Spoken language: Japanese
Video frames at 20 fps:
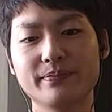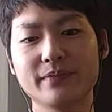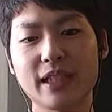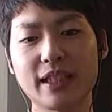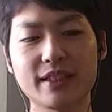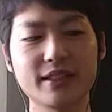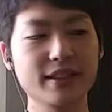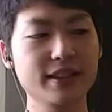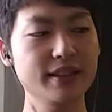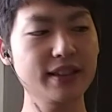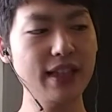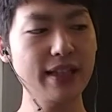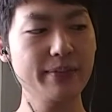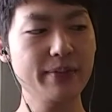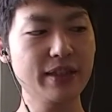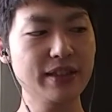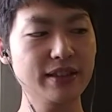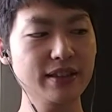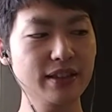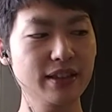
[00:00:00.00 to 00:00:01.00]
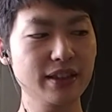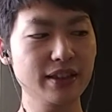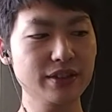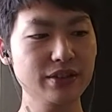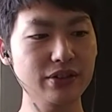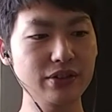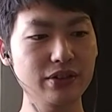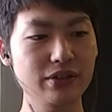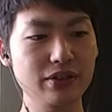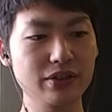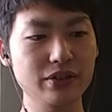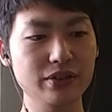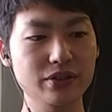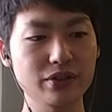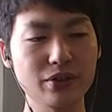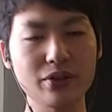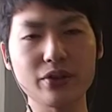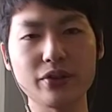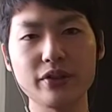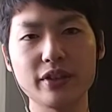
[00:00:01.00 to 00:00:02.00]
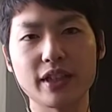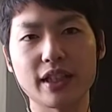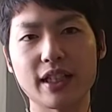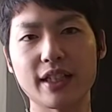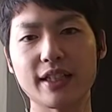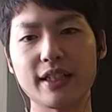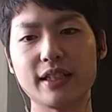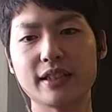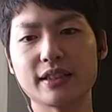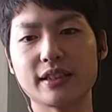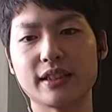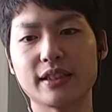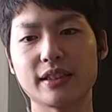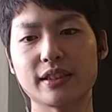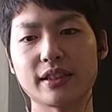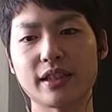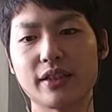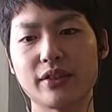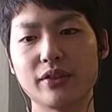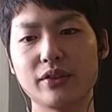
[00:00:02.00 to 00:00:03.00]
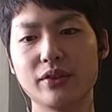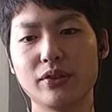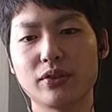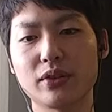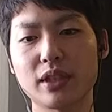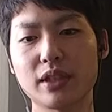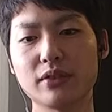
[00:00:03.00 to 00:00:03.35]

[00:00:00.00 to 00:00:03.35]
だ実際別にその、そのコインに限らずなんですけど、